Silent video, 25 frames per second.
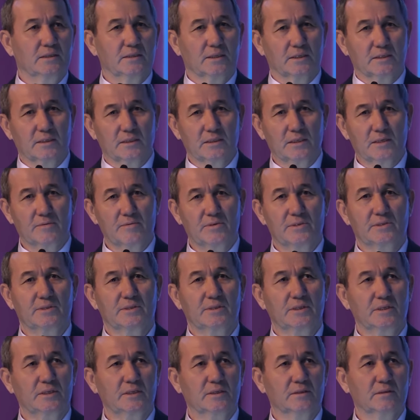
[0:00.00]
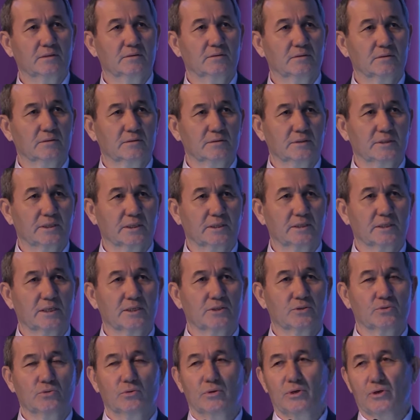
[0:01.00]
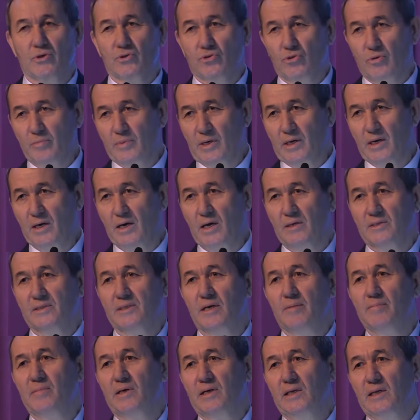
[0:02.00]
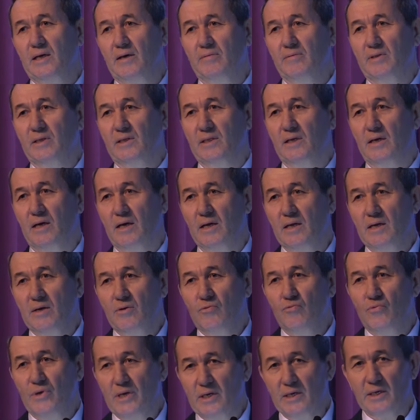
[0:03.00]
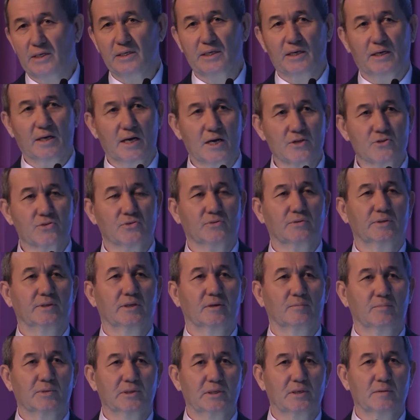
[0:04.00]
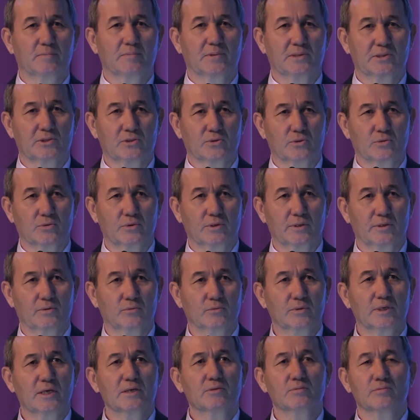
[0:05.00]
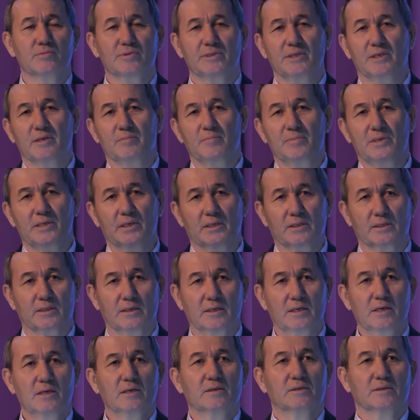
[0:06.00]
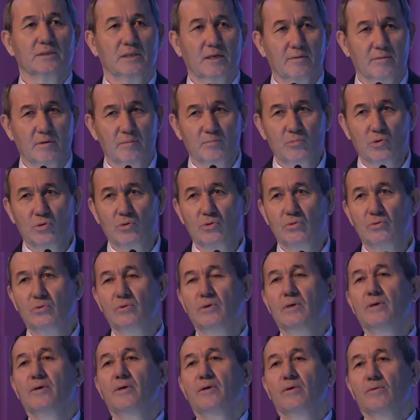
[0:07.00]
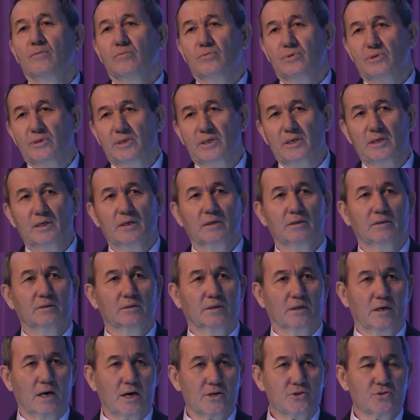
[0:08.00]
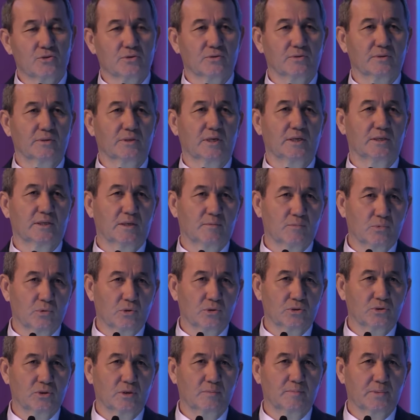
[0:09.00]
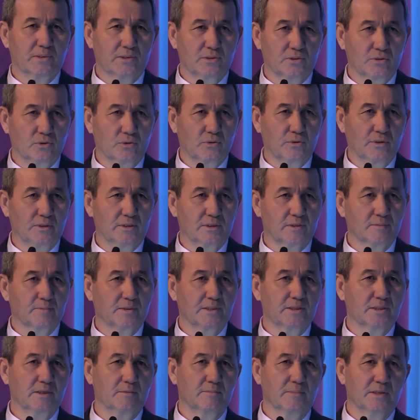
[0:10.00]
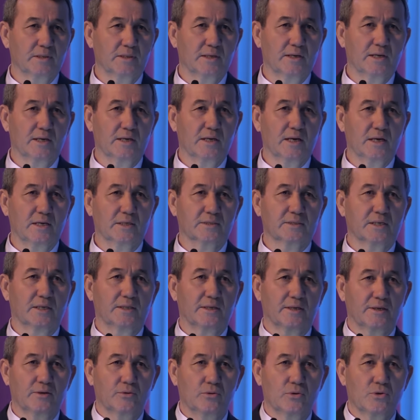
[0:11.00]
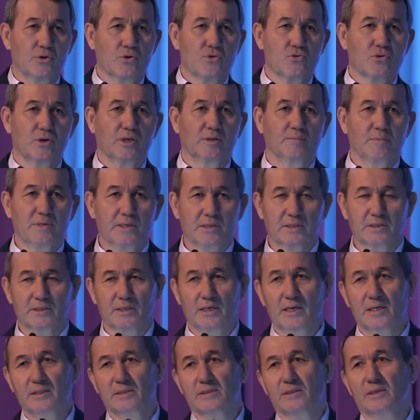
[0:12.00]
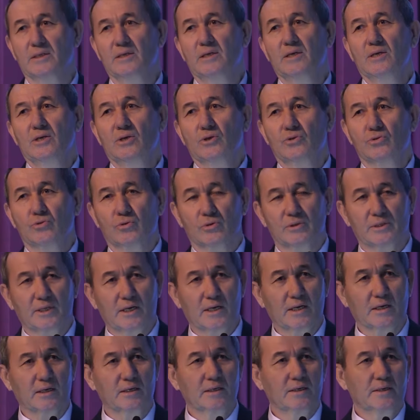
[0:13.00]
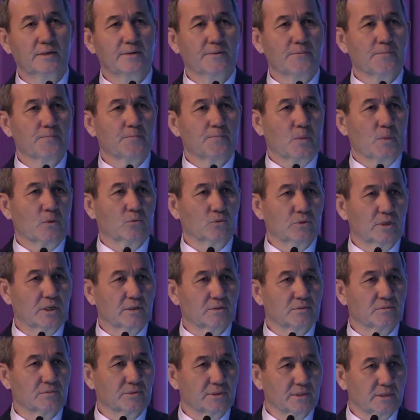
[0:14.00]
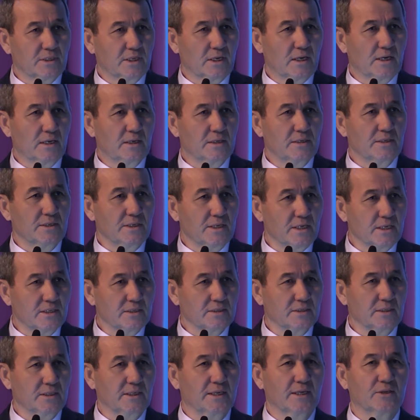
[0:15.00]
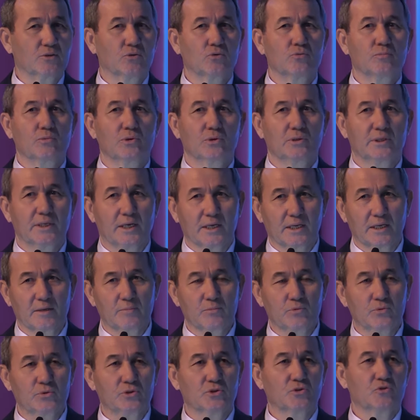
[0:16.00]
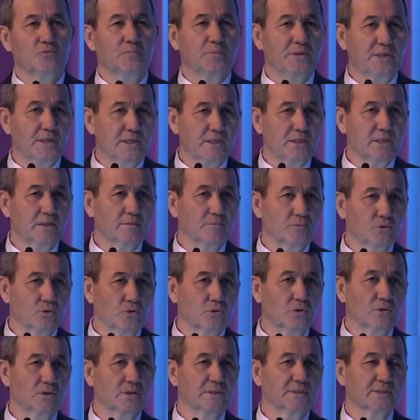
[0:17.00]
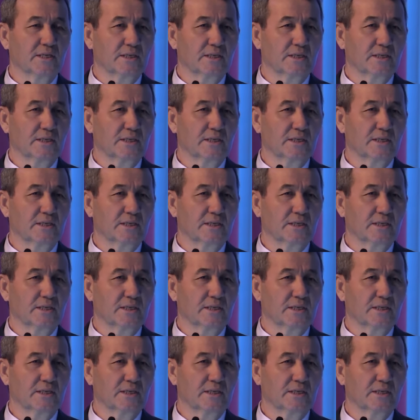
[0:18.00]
надо довести технадзоре, чтобы самое главное на выходе качественно было построено. У нас все объекты, слава богу, все качественно и добротно построены. Спасибо, наверное, Александру Егоровичу, администрации, что так у нас всегда есть, и я думаю, так и будет. Впереди много